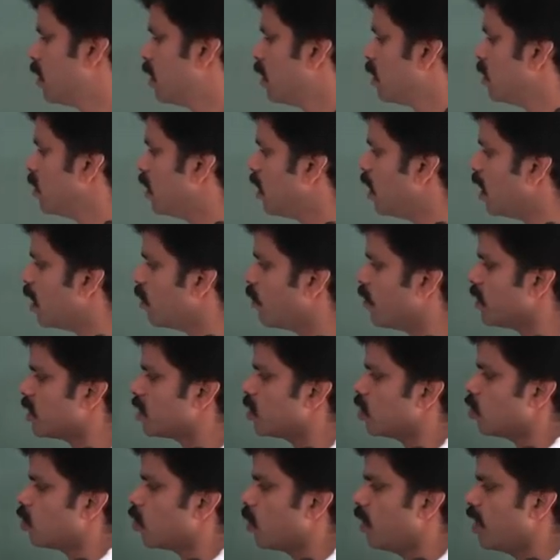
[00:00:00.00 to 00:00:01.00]
இந்த
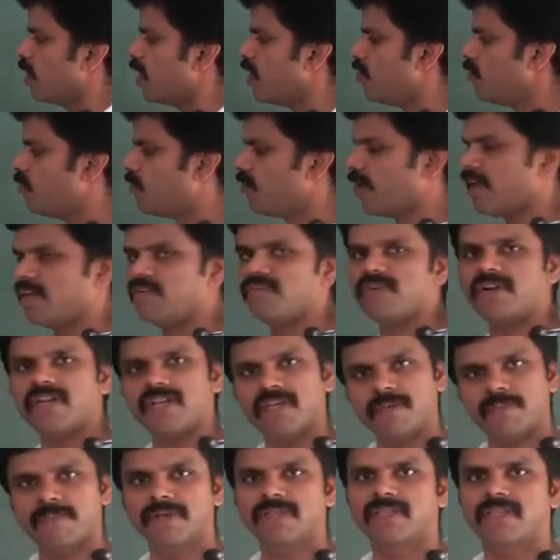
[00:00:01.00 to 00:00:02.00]
ஈக்குவேஷனை டுவெண்ட்டி ஃபைவால்
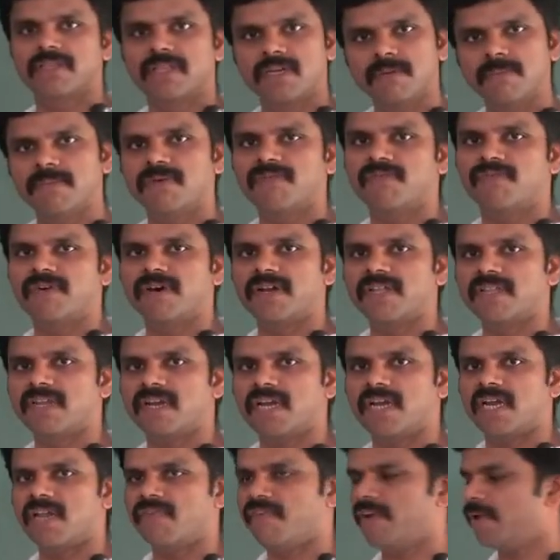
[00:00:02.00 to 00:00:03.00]
இப்போ திரும்ப
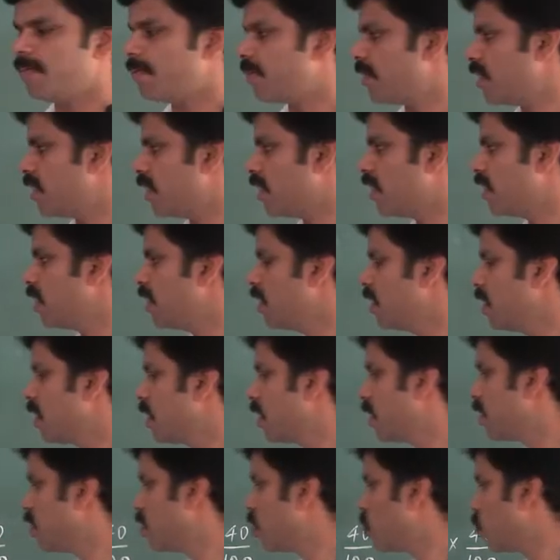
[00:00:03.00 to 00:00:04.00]
ஃபர்தராக டிவைட் பண்ணலாம்ல
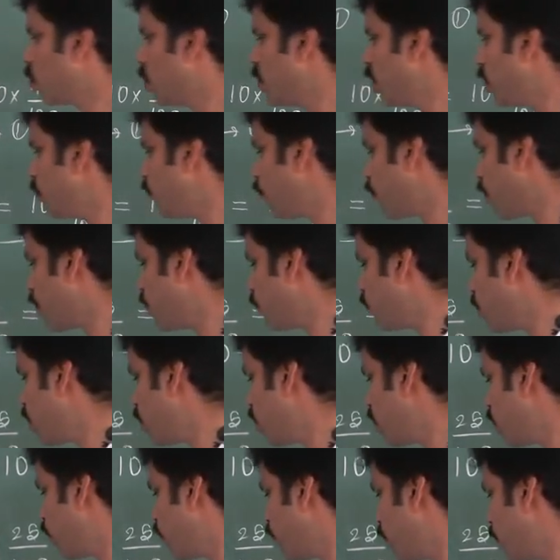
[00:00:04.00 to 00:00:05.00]
இதை டுவெண்ட்டி ஃபைவால்
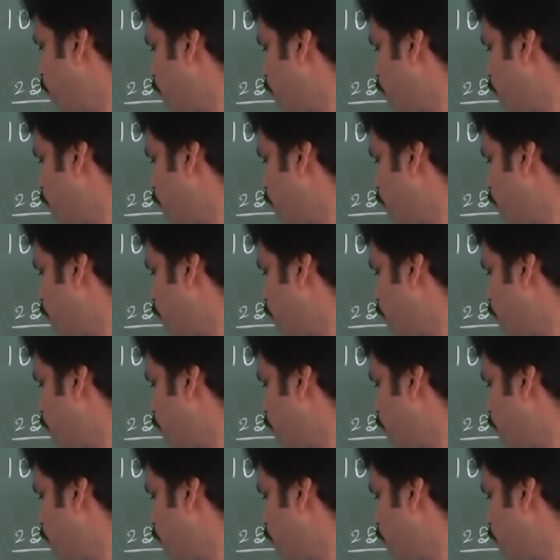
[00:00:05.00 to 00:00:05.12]
டிவைட்